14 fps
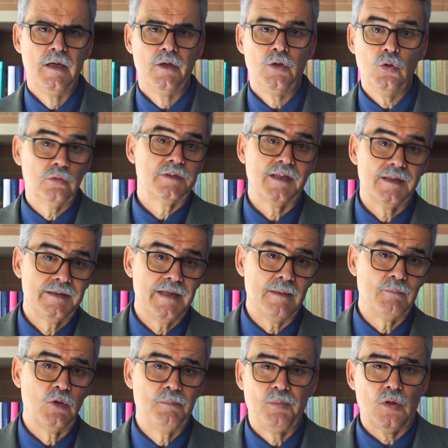Non
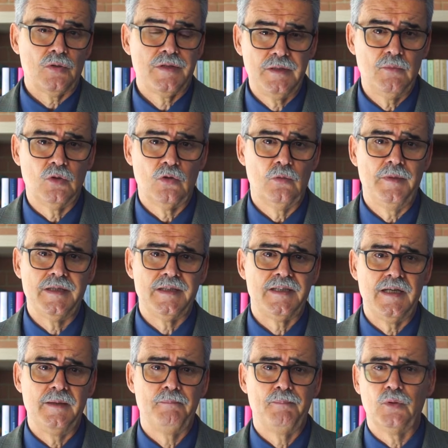trattiamo il prossimo come
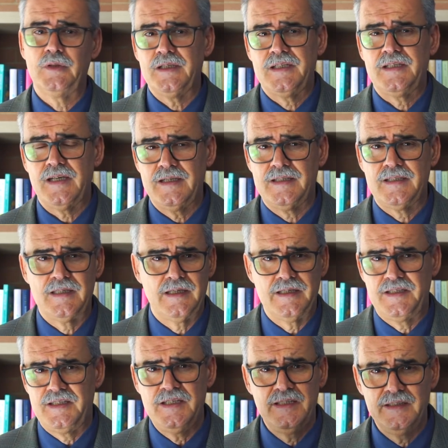se potesse essere
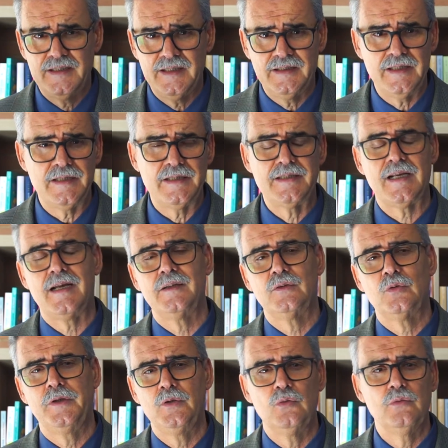
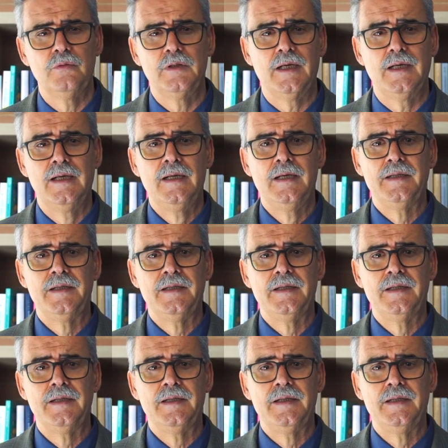sintetizzato in un